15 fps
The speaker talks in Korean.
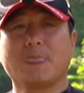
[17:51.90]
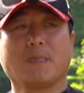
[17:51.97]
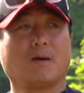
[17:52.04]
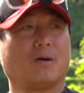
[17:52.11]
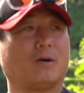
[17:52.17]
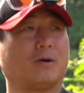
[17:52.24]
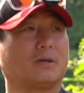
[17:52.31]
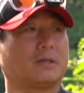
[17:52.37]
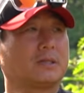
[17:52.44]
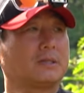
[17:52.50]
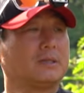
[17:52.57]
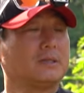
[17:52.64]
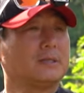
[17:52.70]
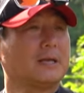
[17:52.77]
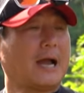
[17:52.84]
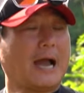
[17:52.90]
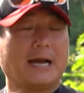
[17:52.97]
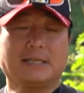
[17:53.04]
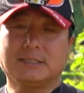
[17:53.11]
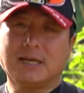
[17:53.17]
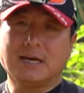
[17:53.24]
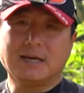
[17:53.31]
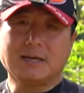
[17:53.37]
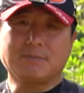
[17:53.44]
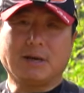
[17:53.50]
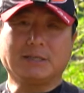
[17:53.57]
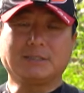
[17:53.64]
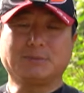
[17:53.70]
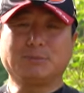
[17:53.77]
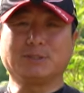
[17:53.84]
어, 항상
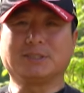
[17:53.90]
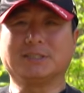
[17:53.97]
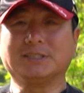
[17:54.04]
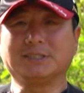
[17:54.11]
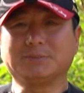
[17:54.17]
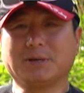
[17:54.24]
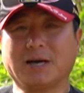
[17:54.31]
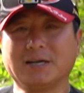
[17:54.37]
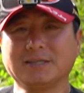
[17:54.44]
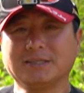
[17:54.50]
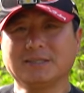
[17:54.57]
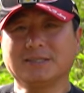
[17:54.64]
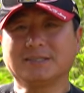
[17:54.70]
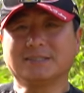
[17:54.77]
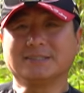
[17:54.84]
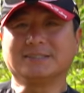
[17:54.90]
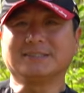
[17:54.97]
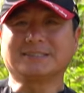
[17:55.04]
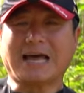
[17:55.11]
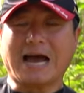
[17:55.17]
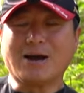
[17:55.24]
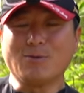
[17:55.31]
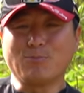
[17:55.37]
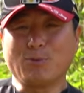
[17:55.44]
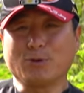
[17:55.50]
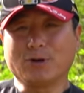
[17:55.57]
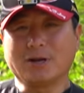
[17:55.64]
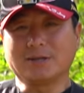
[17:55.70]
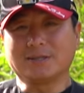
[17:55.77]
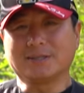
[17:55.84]
말씀을 드리지만 어,
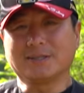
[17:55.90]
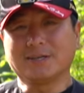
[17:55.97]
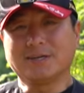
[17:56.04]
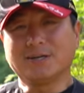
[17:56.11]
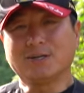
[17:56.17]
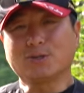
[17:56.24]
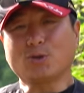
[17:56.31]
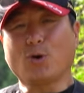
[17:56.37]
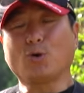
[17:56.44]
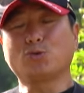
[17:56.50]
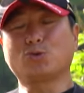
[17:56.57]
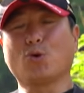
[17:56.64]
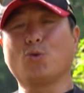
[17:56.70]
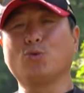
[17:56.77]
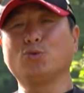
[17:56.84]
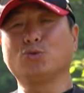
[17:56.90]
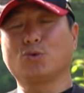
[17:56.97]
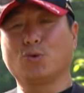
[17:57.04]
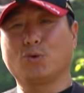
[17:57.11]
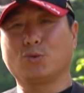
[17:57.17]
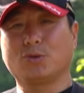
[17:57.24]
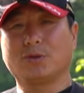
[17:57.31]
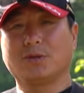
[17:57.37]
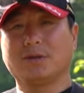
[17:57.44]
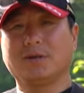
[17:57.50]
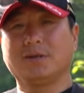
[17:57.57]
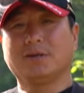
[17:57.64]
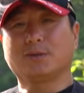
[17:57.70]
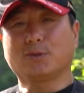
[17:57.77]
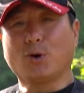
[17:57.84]
다음번에는 더 좋은 곳,
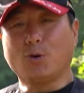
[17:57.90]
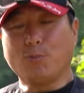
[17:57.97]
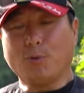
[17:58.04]
더